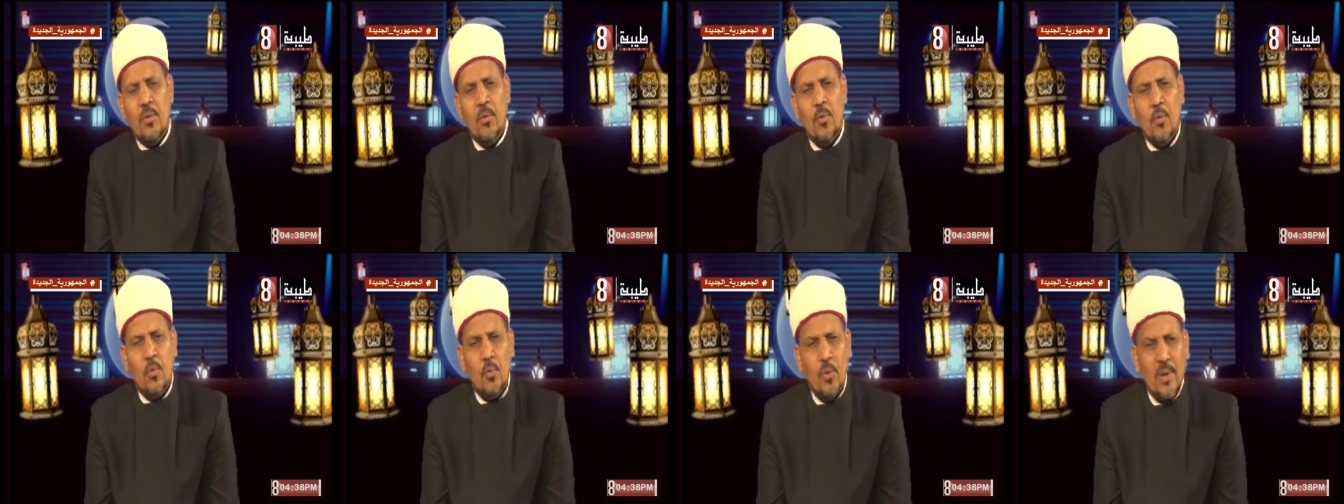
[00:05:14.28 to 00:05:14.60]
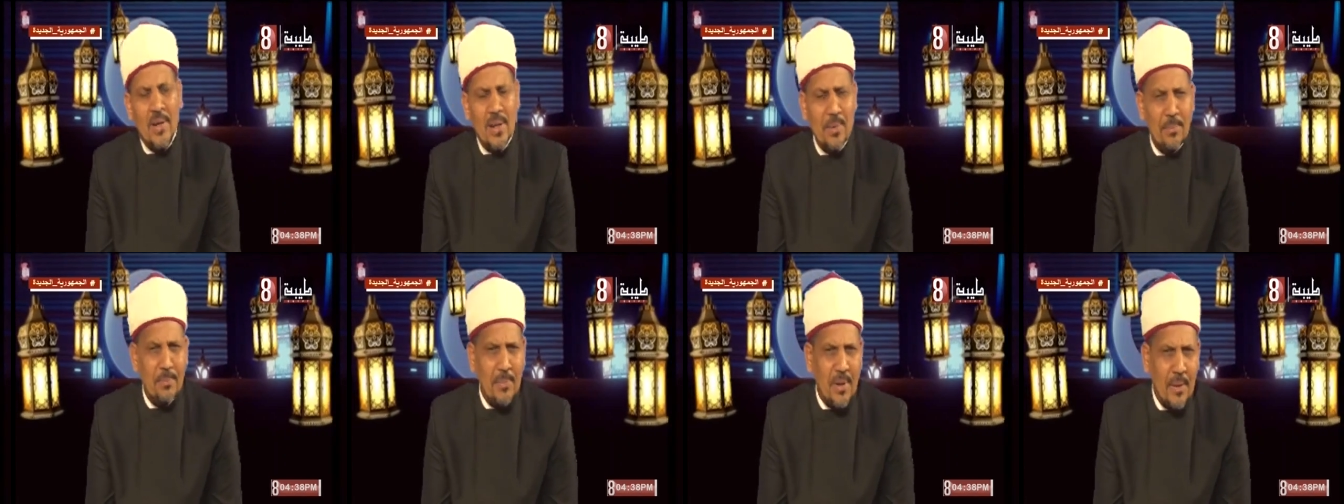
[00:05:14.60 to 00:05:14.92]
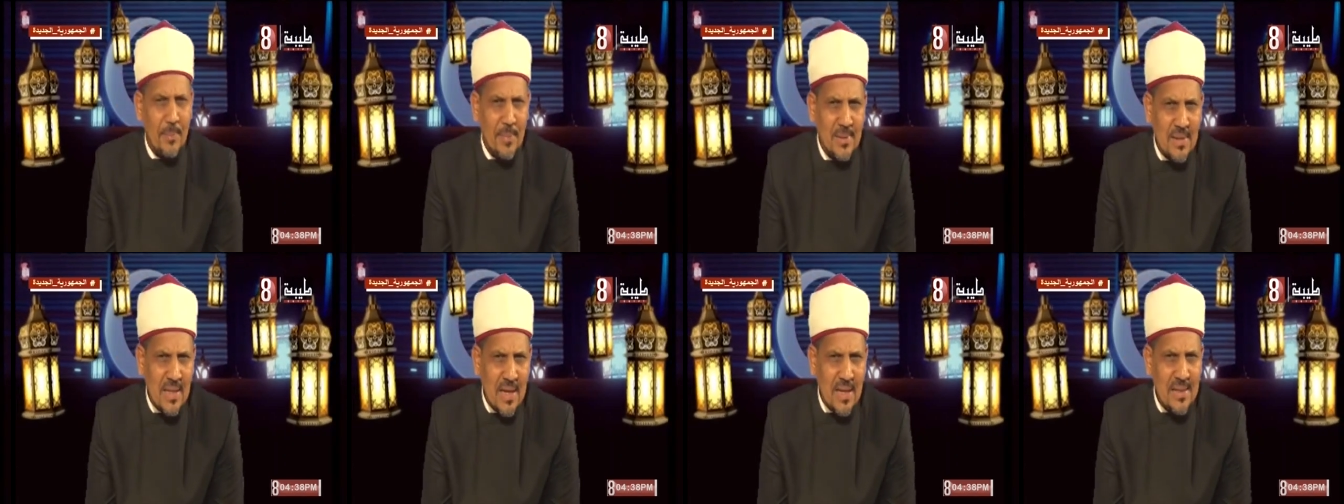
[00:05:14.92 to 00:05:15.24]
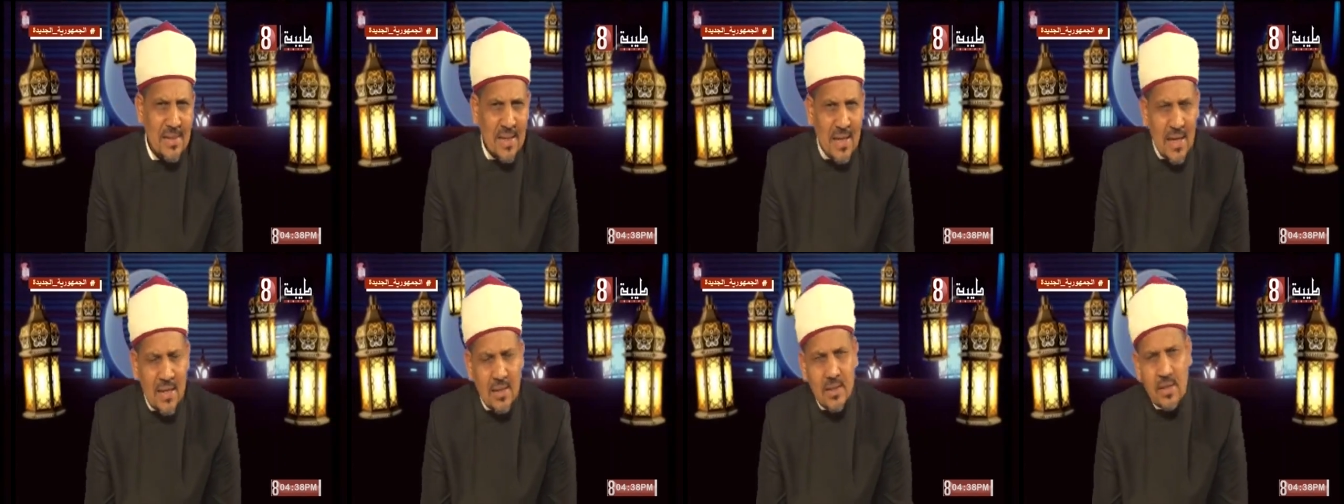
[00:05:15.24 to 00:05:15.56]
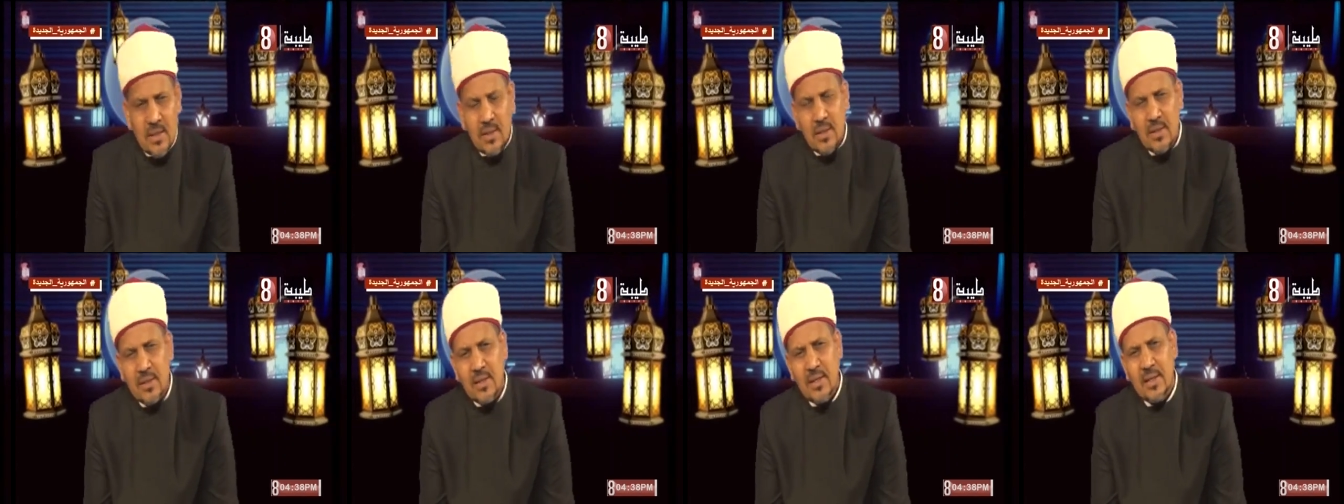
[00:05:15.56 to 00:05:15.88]
ولما بدأت
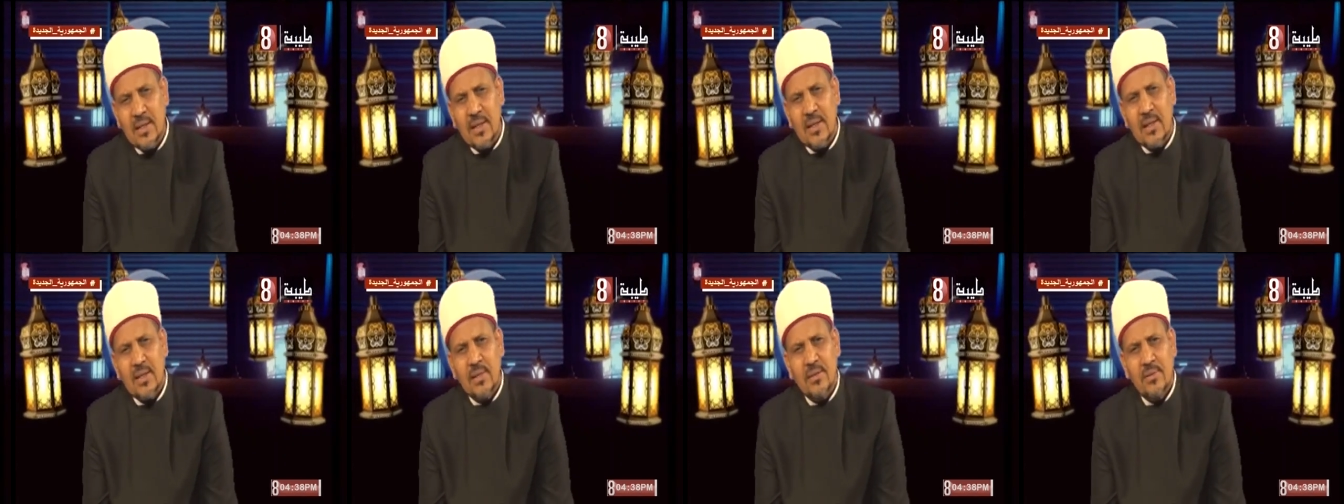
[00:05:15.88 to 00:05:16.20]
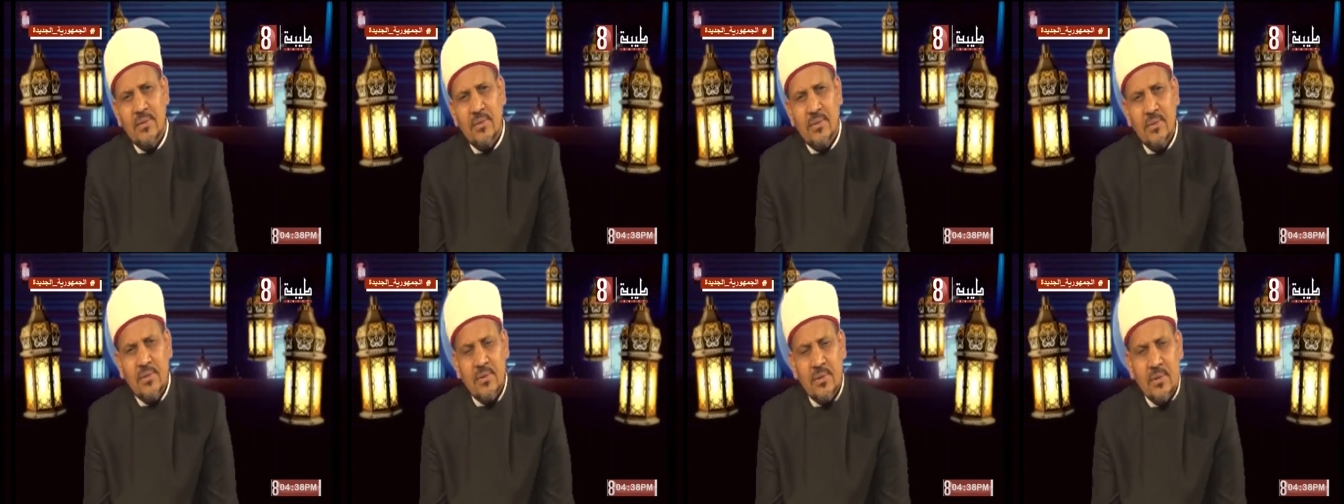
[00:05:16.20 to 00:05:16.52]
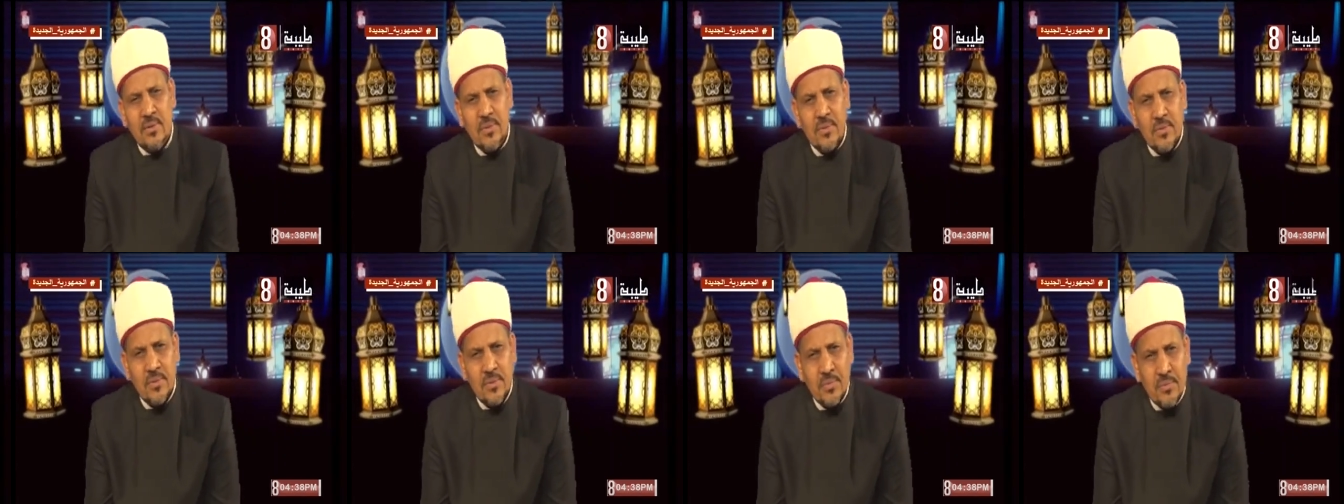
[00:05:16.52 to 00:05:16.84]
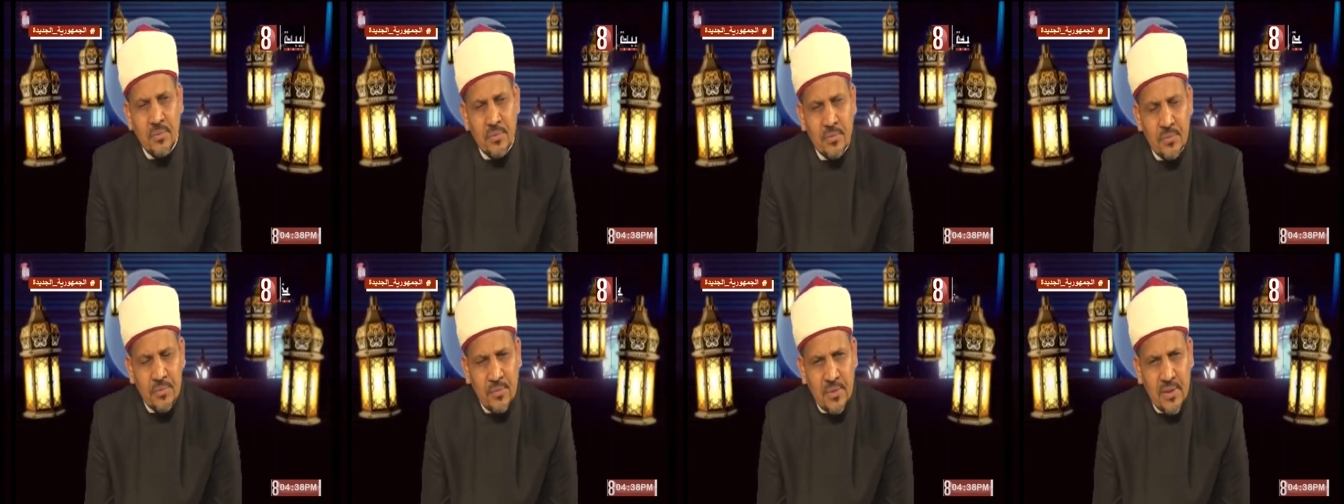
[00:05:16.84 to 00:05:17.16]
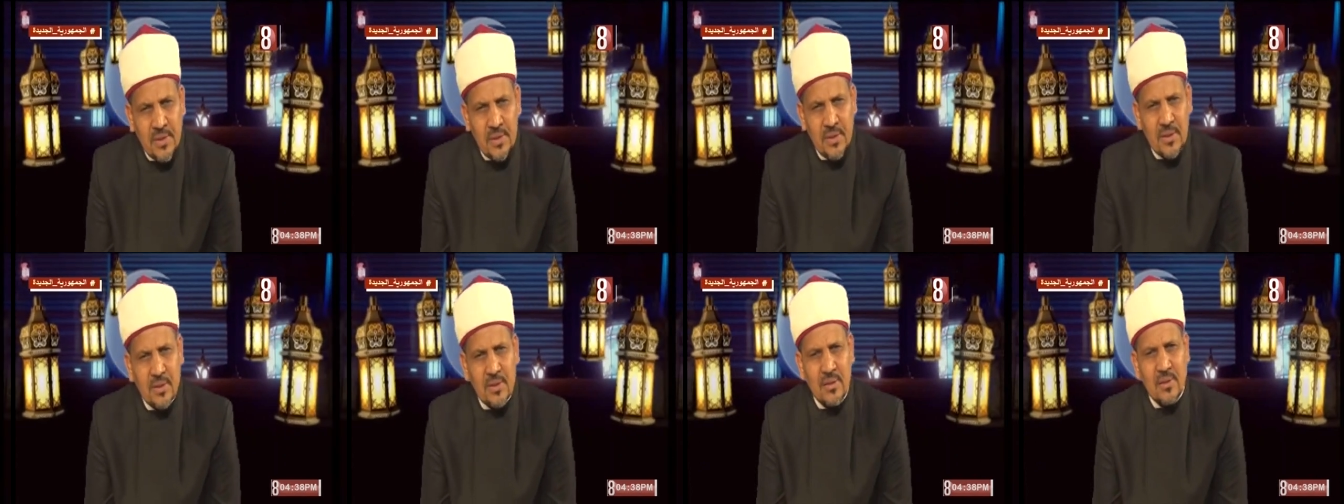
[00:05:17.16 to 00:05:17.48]
هذه الرحلة
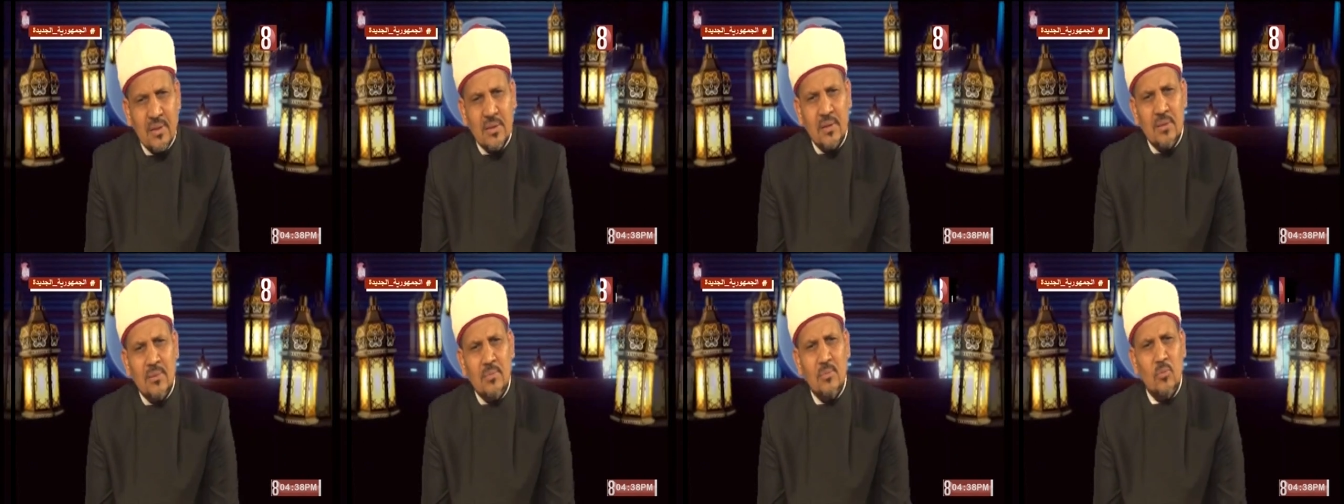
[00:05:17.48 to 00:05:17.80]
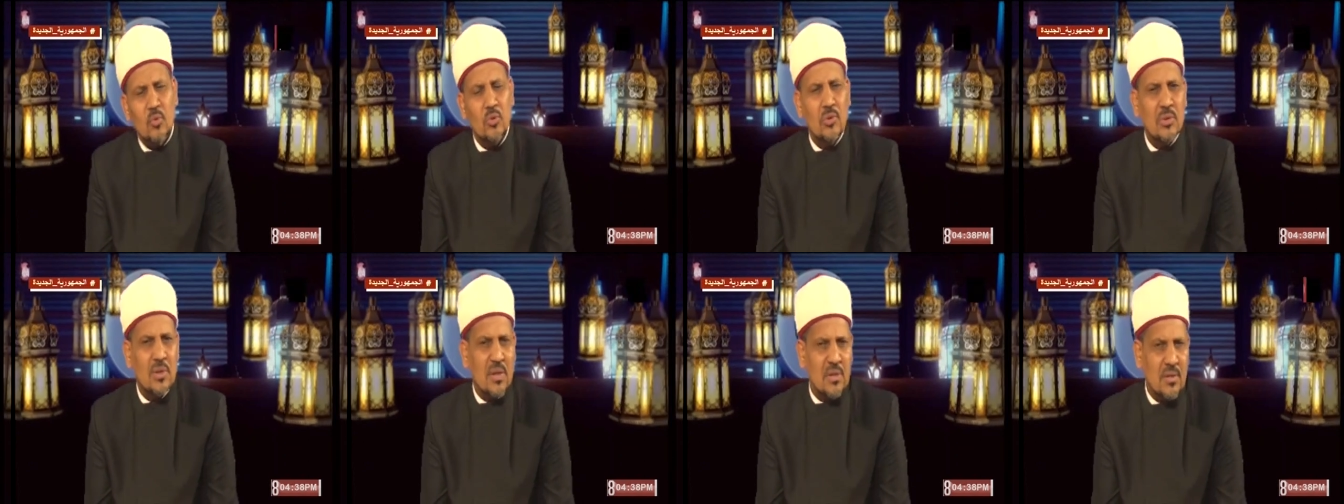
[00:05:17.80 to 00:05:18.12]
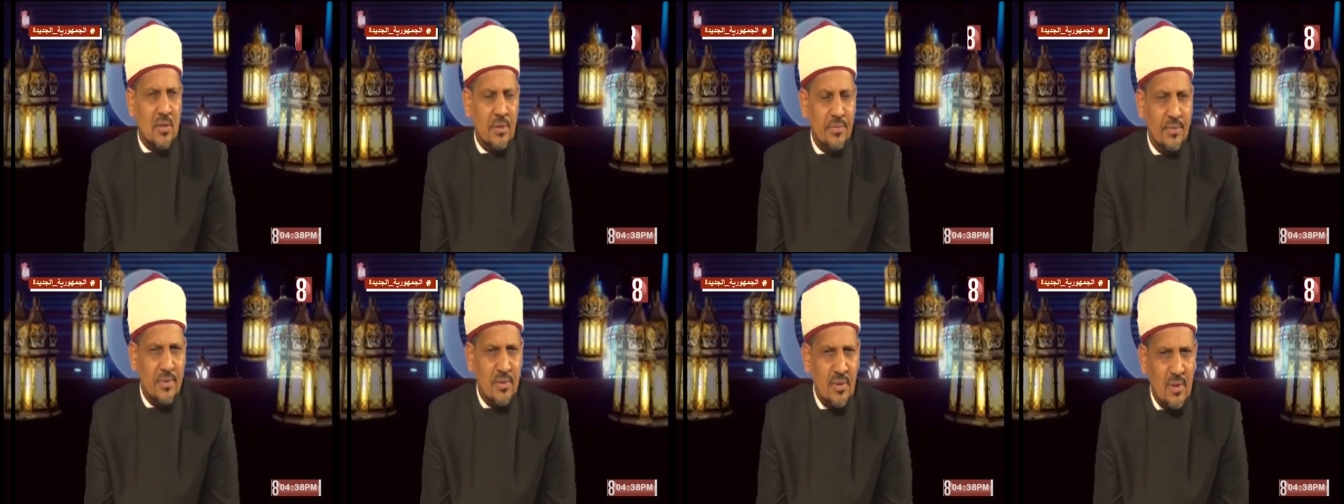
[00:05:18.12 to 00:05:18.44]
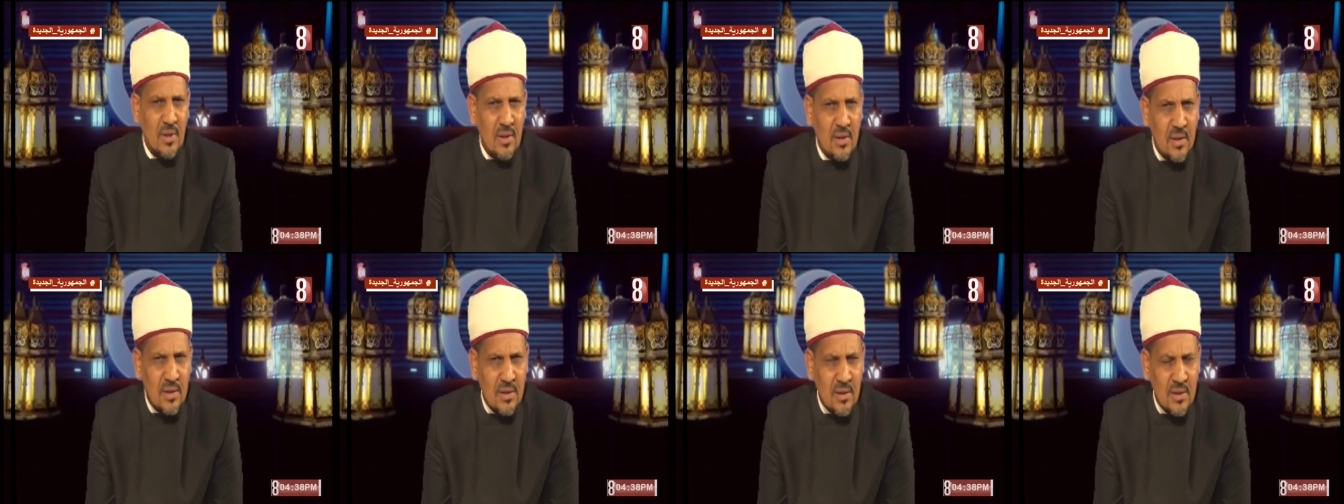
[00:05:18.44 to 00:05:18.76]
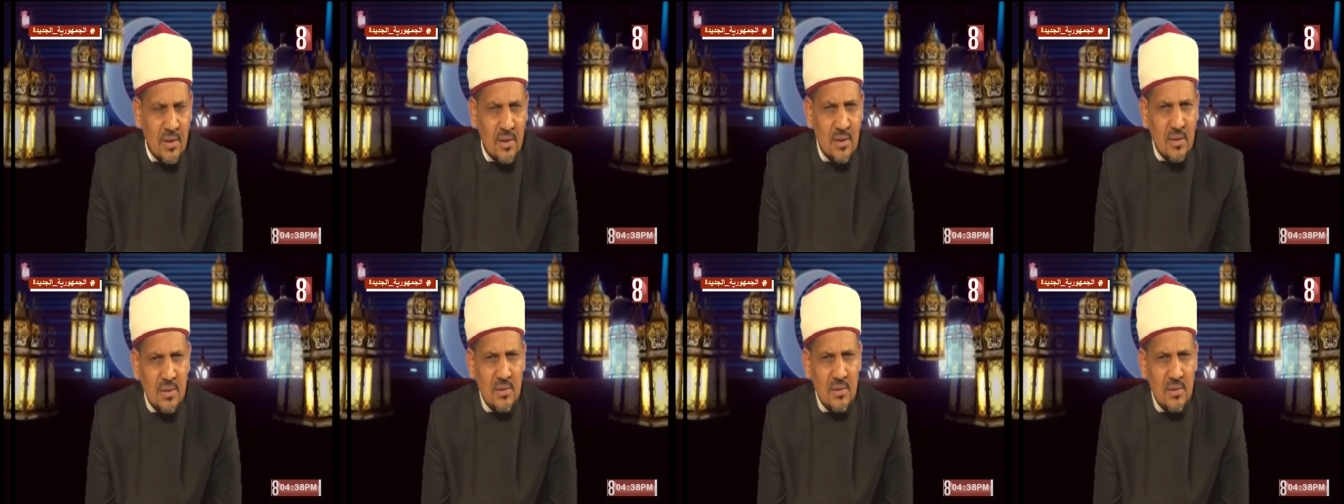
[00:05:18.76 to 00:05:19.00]
في منتصف الطريق